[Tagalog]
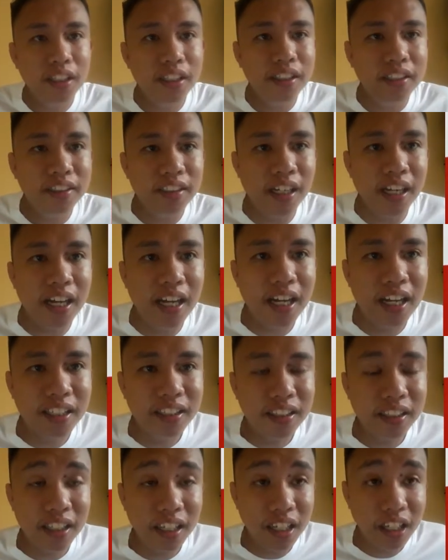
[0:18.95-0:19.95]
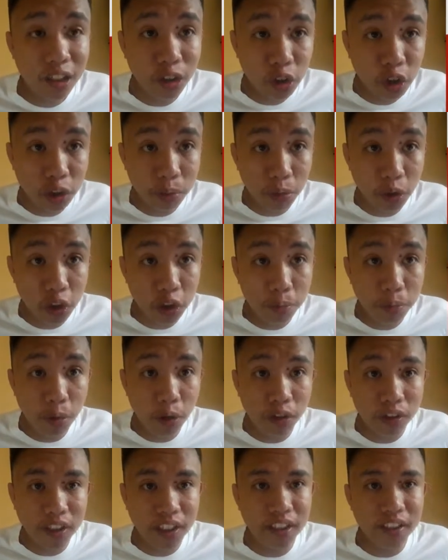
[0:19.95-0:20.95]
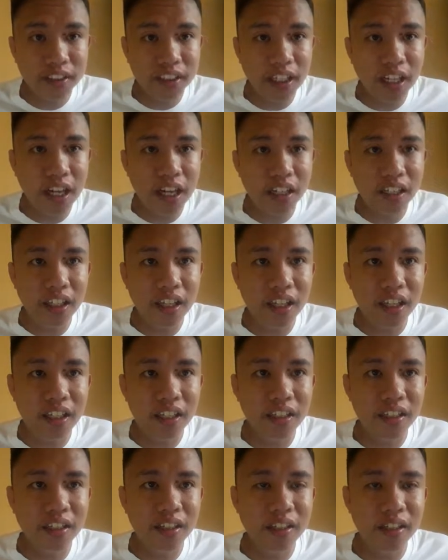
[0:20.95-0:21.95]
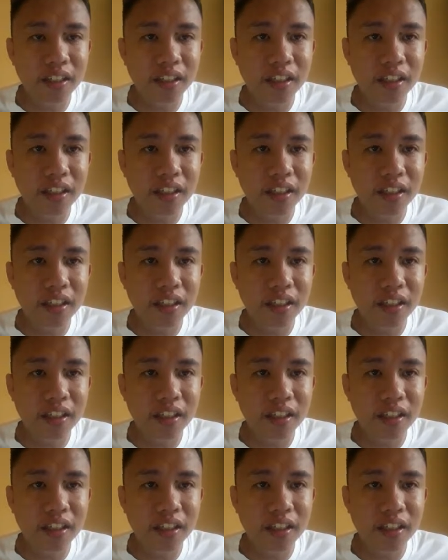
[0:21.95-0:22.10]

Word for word: sa lahat ng sumusuporta sa aking